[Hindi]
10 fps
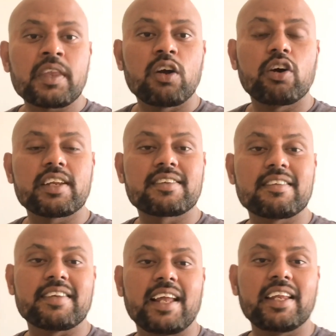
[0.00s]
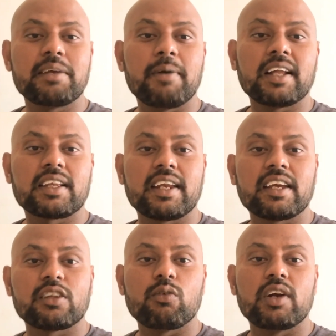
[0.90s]
और इसकी सैलरी बात करेंगे
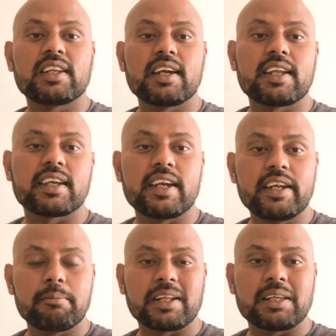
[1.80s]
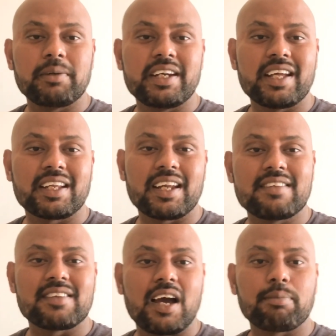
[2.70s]
तो वन थर्टी के डी मतलब इंडियन
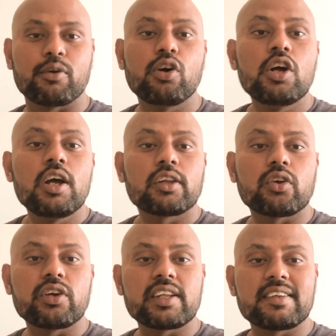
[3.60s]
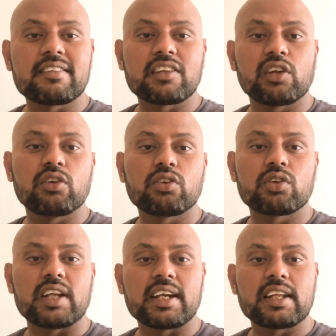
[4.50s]
करेंसी आपको ट्वेंटी सिक्स थाउजेंड टू
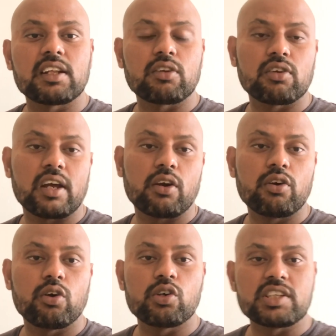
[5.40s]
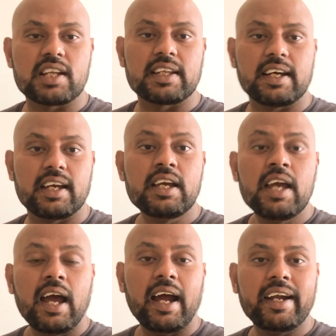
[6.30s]
थर्टी थाउजेंड अराउंड हो जाता है
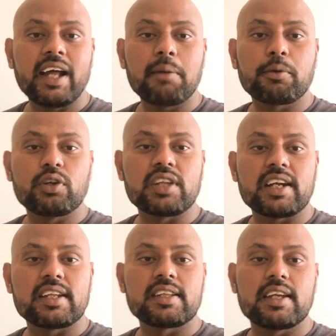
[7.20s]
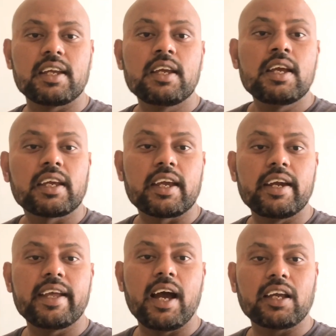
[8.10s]
एंड आपको थर्टी थ्री के
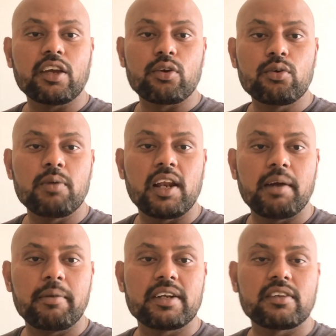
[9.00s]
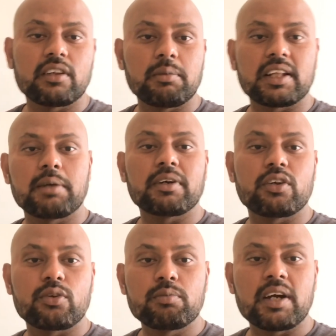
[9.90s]
डी आके रूम अलामेंट्स मतलब
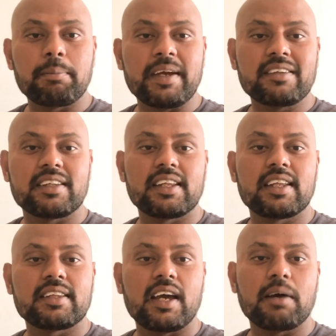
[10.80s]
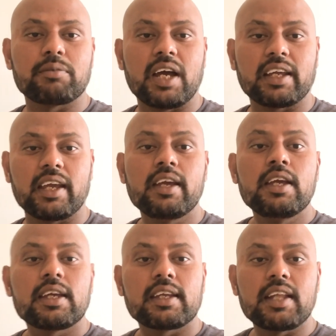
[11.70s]
रूम का पैसा दे देते आप जाके
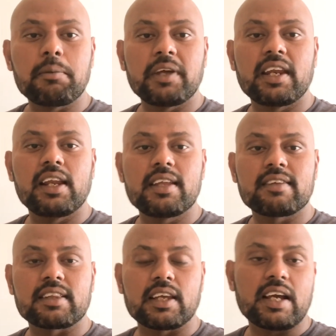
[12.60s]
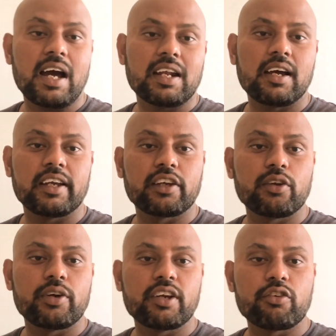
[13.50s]
किधर भी रह ले सकते खाना
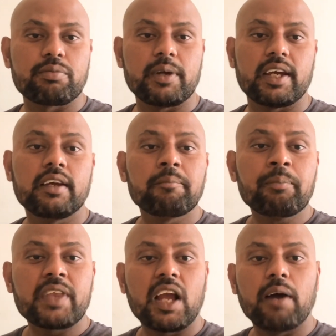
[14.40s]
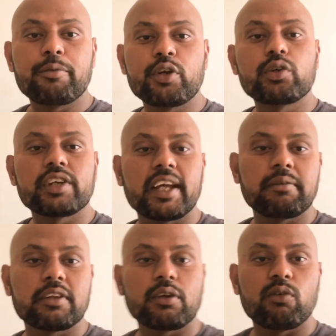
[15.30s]
इंक्लूडिंग उसमें है आप ड्यूटी
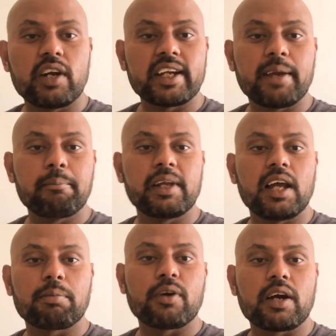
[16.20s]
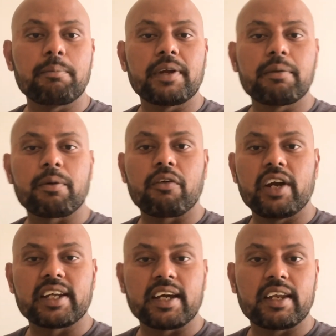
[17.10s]
टाइमिंग से वन टाइम मिल आपको कंपनी
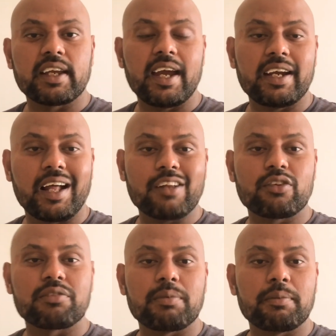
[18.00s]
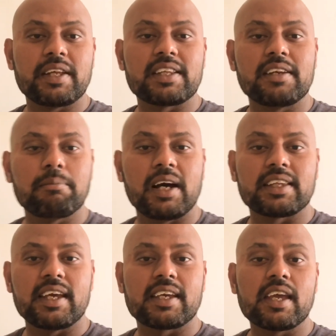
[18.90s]
प्रोवाइड करेगी एंड आल्सो इसमें बेहतरीन बात
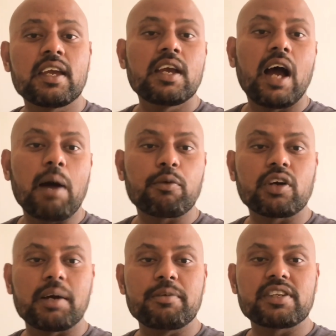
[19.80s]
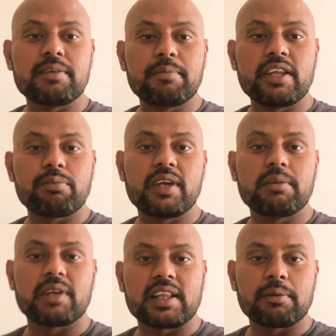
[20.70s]
यह है कि आपको कमीशन बेस भी है
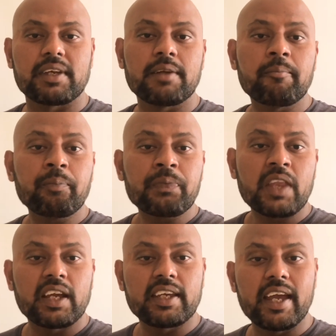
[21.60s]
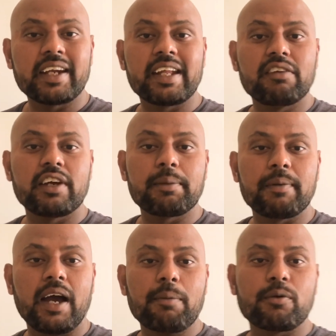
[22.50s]
मतलब कि एक डिलीवरी पे
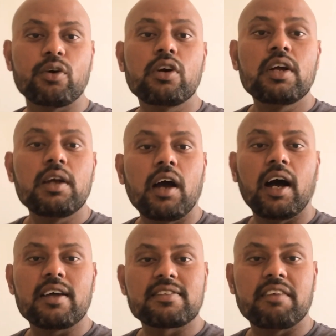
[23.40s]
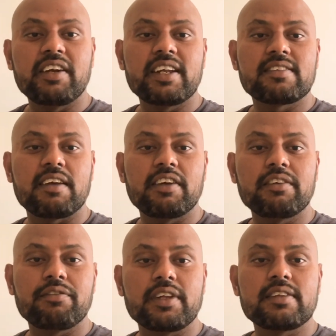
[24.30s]
आपको सेवेंटी
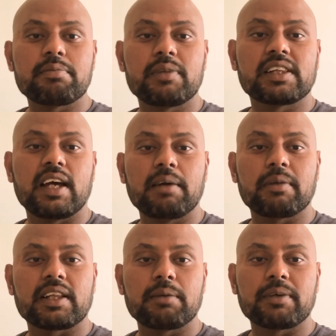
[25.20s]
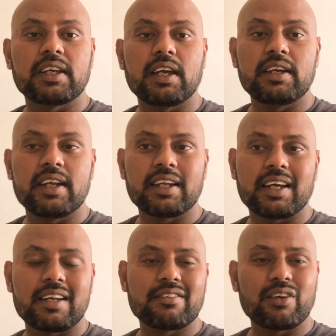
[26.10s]
सेवन फील्स मिलता है मतलब कि इंडियन
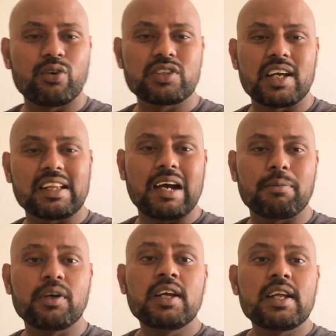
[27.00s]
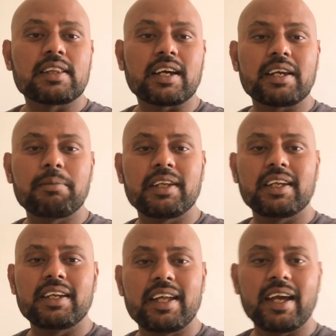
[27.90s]
करेंसी हो जाता अब तकरीबन
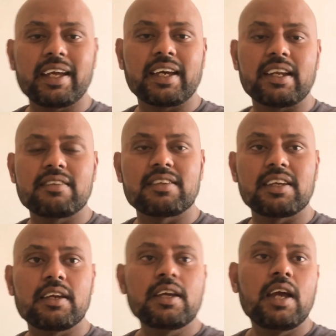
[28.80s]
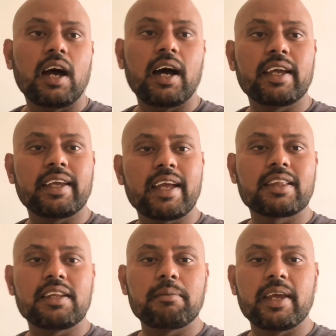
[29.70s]
इंडिया की करेंसी एक
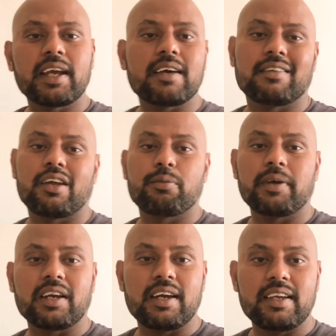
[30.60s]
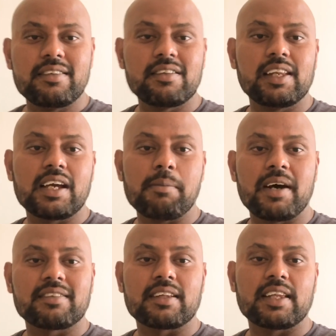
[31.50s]
दिन में एक हज़ार रुपये ईजिली
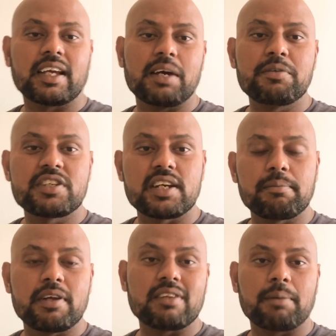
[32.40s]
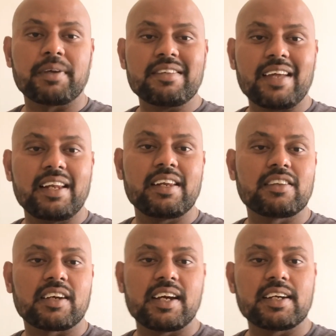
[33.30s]
कमा सकते हैं कमीशन बेस आपकी सैलरी
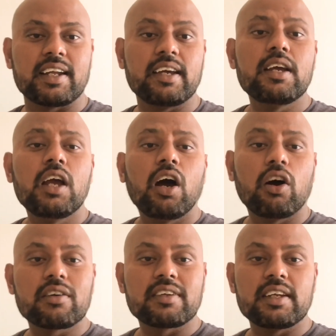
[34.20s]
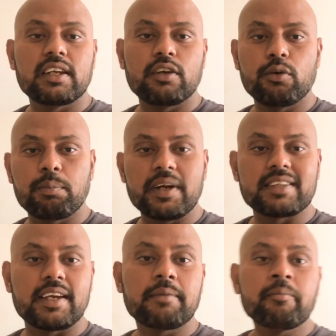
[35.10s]
तो घट है और ऊपर
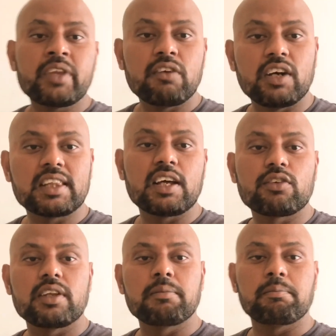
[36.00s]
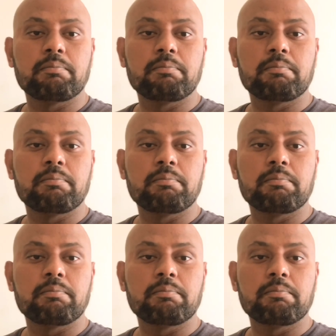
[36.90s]
से वन थाउजेंड